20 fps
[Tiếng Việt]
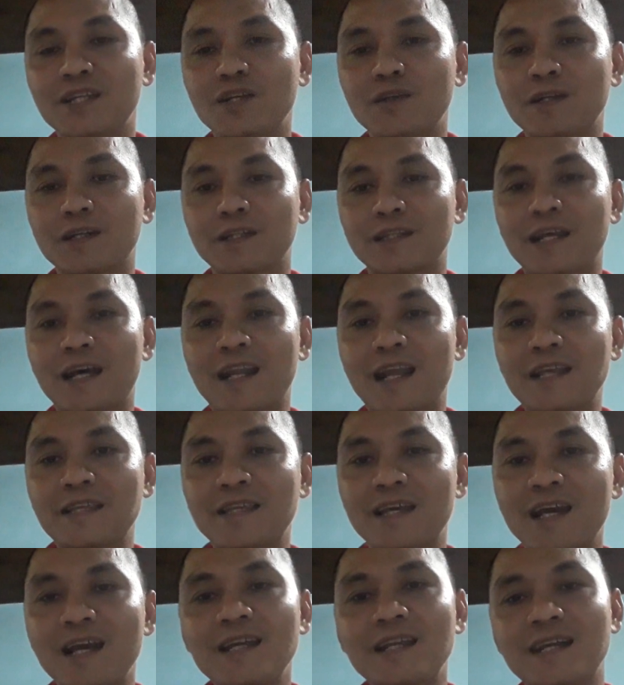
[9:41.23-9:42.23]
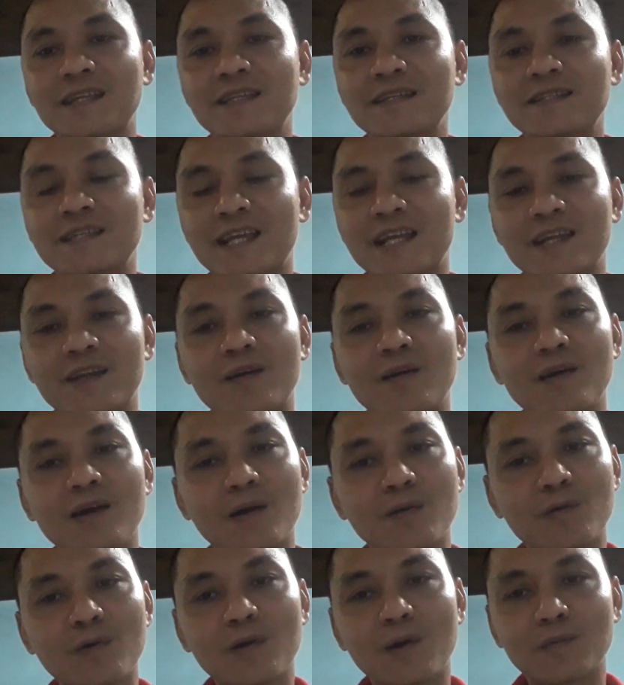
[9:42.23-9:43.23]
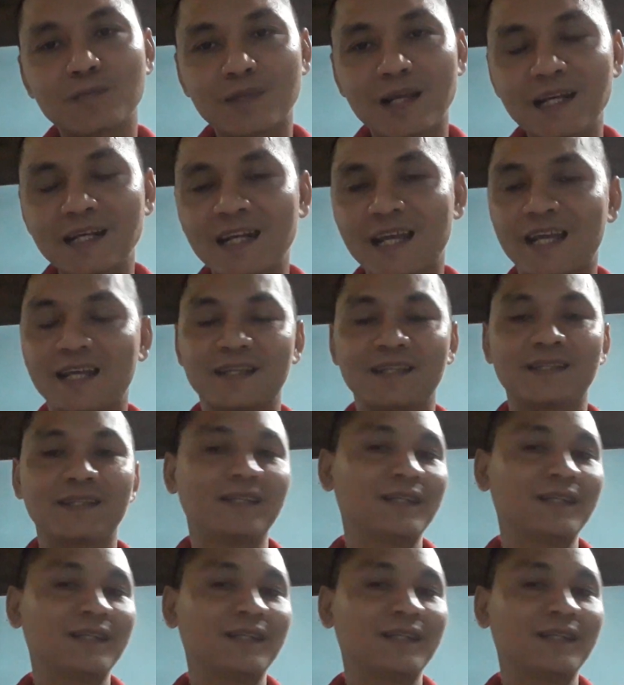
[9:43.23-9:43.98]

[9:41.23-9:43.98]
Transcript: nếu người ta đã chế ra chiếc xe đó không có công tắc đèn